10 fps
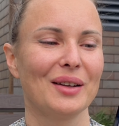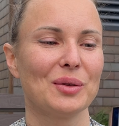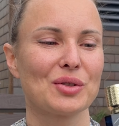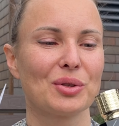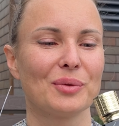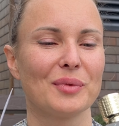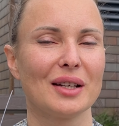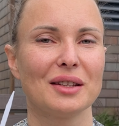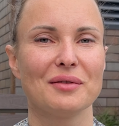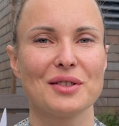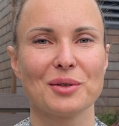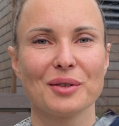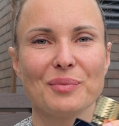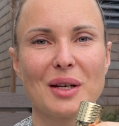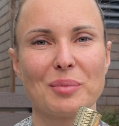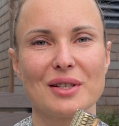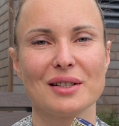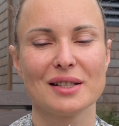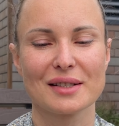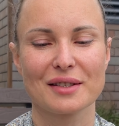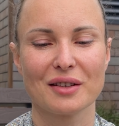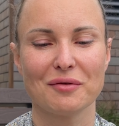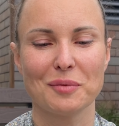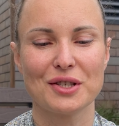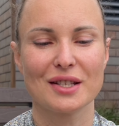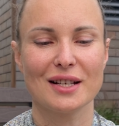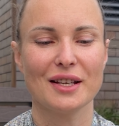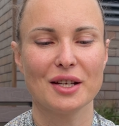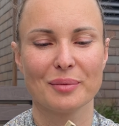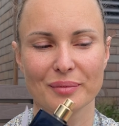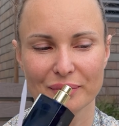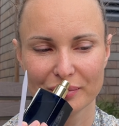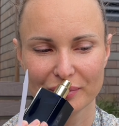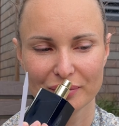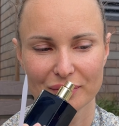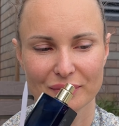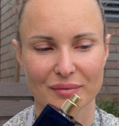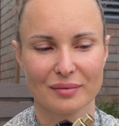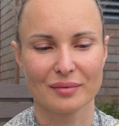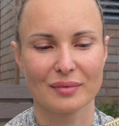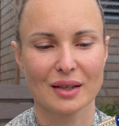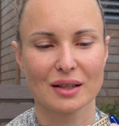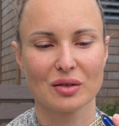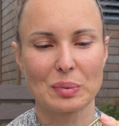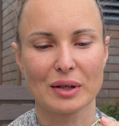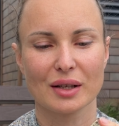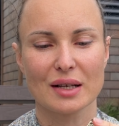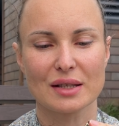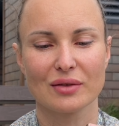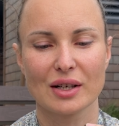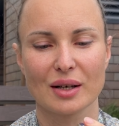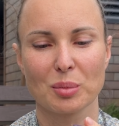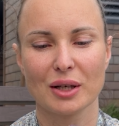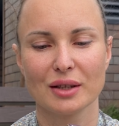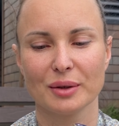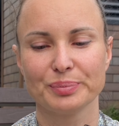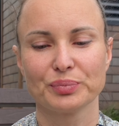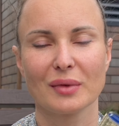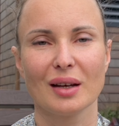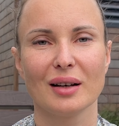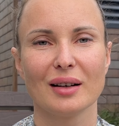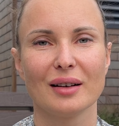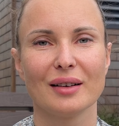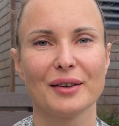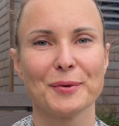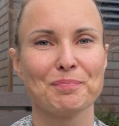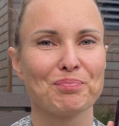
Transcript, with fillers: Ну что, на этом все. Я поделилась своим впечатлением этого прекрасного аромата. А,